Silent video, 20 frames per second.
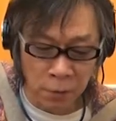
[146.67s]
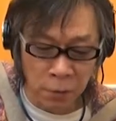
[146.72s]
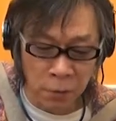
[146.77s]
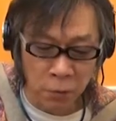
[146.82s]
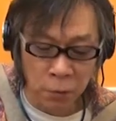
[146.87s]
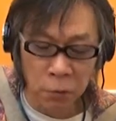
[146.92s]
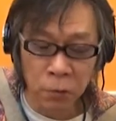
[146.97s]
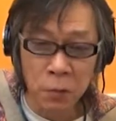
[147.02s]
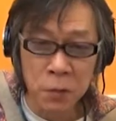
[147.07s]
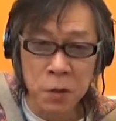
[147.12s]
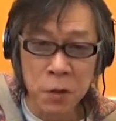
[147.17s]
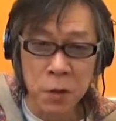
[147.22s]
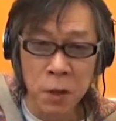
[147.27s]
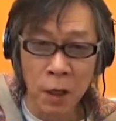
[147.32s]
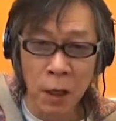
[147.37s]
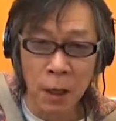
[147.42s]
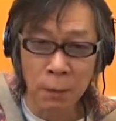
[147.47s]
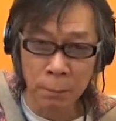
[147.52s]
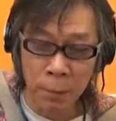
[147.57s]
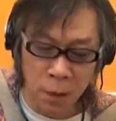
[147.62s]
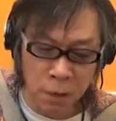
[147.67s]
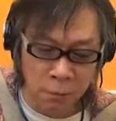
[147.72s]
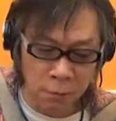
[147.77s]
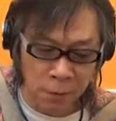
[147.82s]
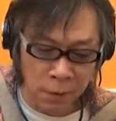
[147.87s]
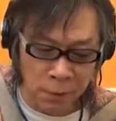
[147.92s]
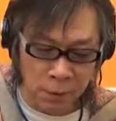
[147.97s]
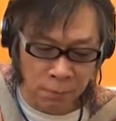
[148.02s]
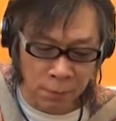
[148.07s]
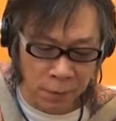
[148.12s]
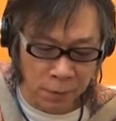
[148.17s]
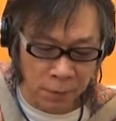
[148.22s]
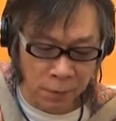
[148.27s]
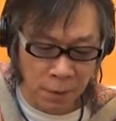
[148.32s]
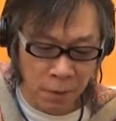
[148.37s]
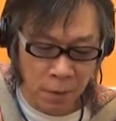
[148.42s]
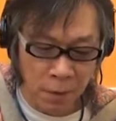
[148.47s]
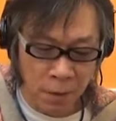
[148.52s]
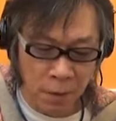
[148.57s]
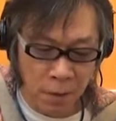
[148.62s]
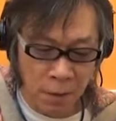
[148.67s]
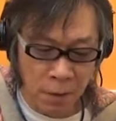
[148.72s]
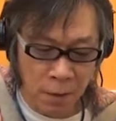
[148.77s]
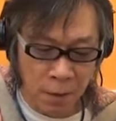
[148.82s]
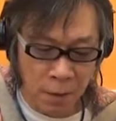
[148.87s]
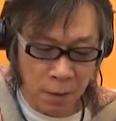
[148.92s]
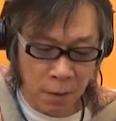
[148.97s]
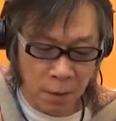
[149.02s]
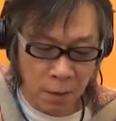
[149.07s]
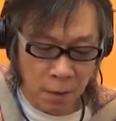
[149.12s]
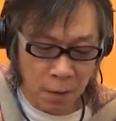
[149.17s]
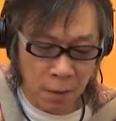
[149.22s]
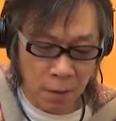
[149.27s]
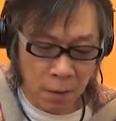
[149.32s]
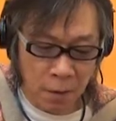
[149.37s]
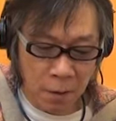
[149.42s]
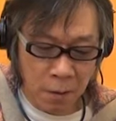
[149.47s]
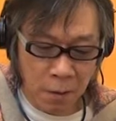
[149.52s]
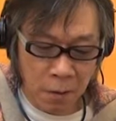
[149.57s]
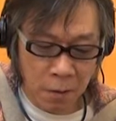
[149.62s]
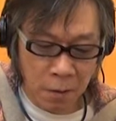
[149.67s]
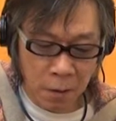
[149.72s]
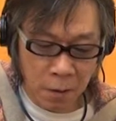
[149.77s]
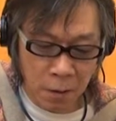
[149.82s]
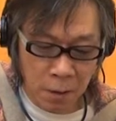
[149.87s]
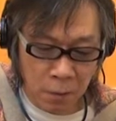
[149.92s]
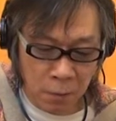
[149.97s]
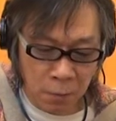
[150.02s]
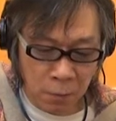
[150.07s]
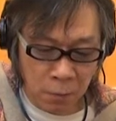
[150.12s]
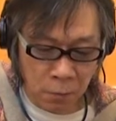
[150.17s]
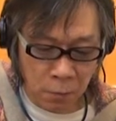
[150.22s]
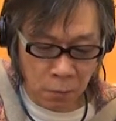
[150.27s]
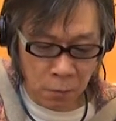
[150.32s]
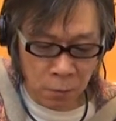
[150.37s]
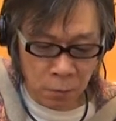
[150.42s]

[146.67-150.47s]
これを同時にハンマリングさせます。メ